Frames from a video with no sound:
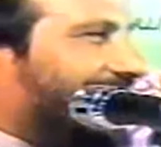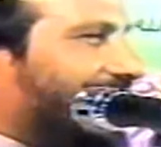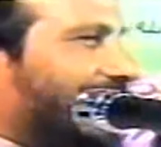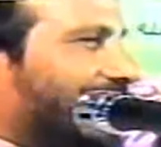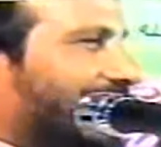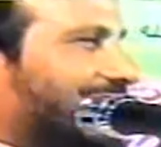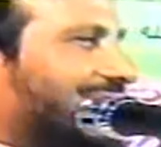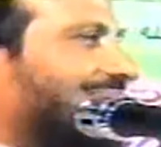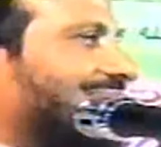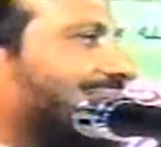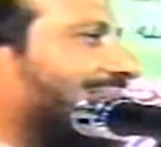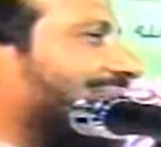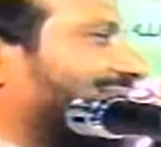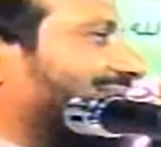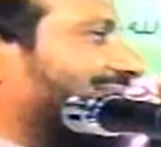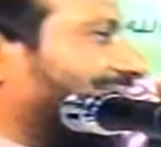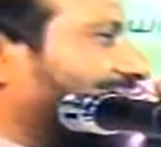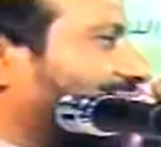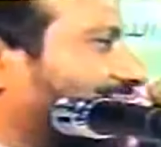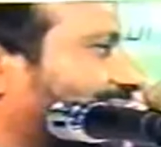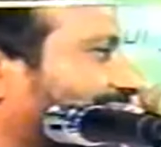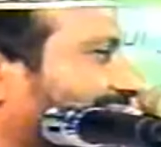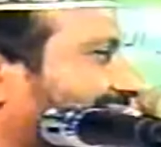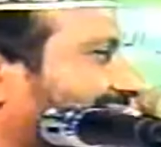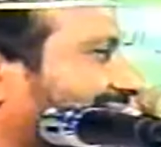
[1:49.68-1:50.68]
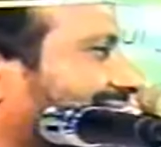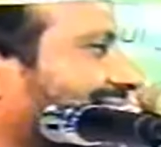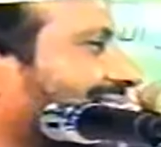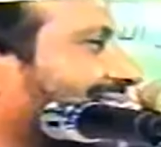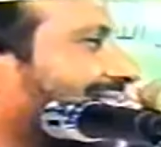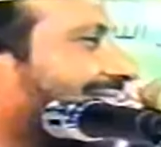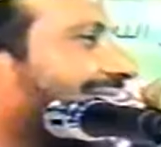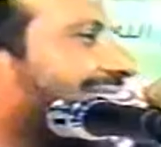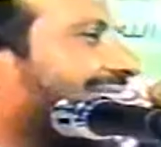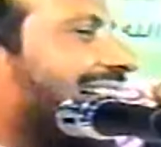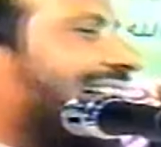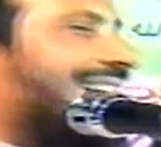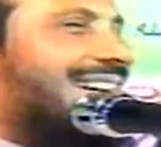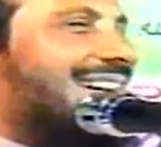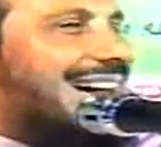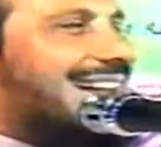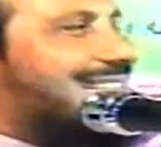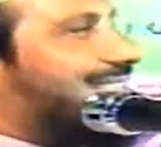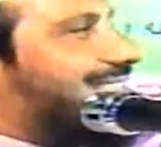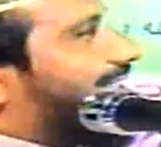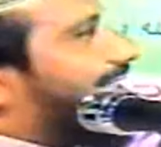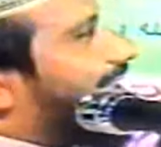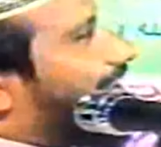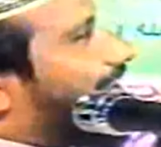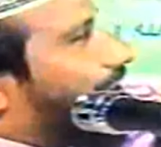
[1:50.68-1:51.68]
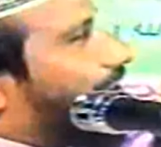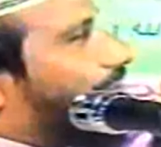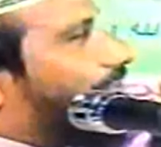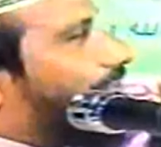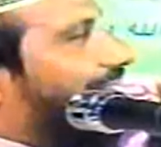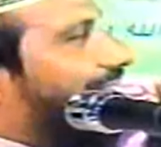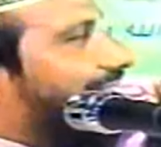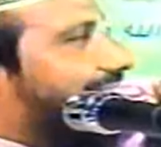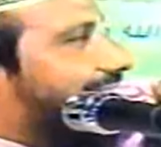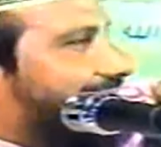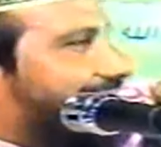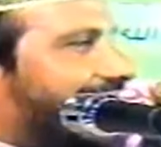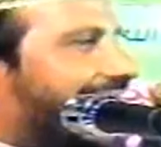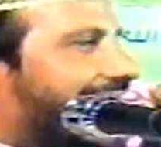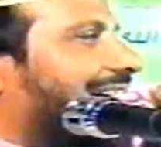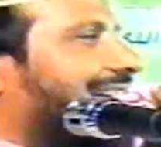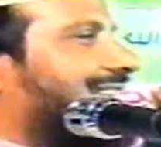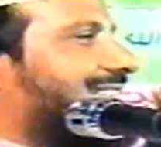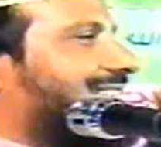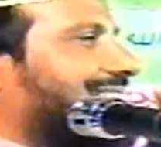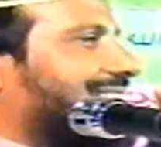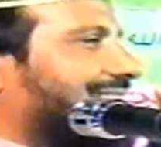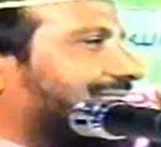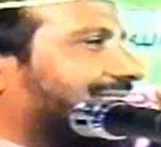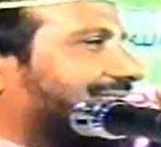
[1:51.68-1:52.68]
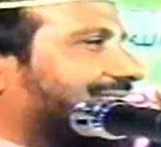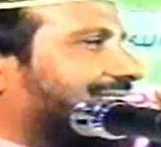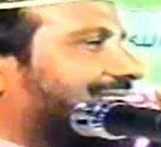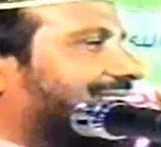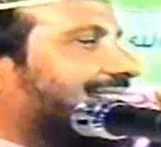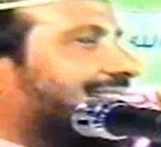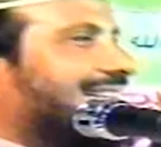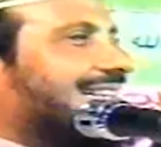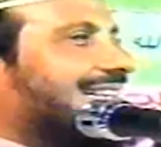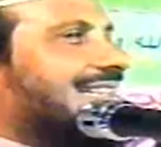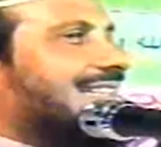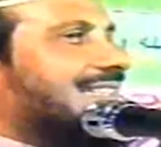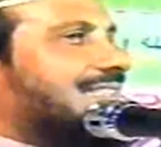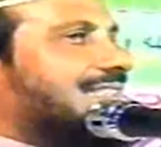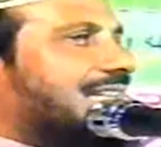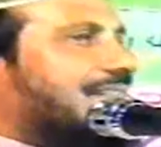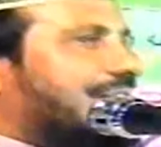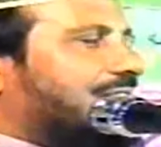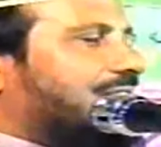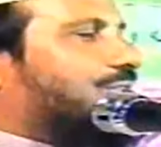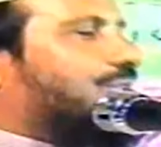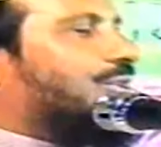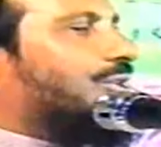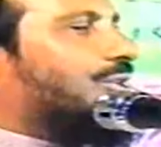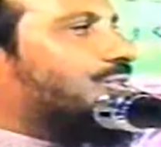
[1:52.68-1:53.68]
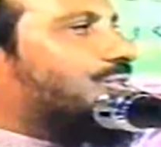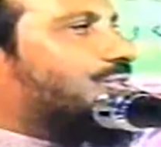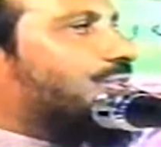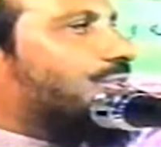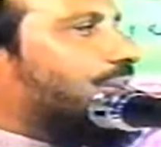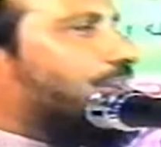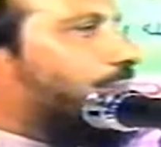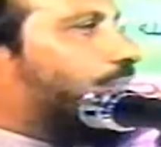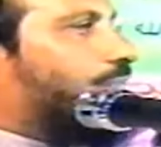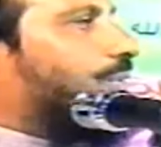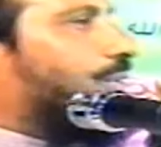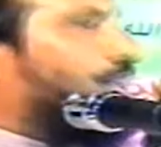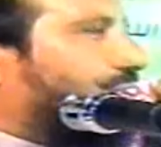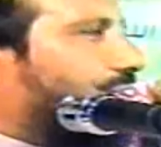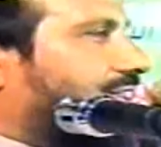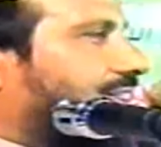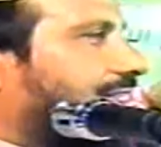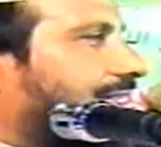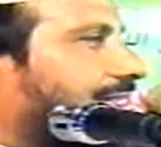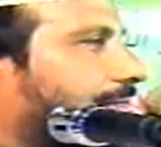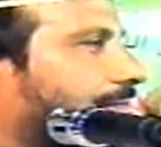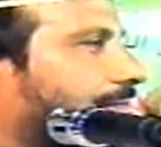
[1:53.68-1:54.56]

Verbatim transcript: দরুদ শরীফ যেই পড়ছি আর আজকে কপালে যা আছে যেই দরুদ শরীফ পড়ছি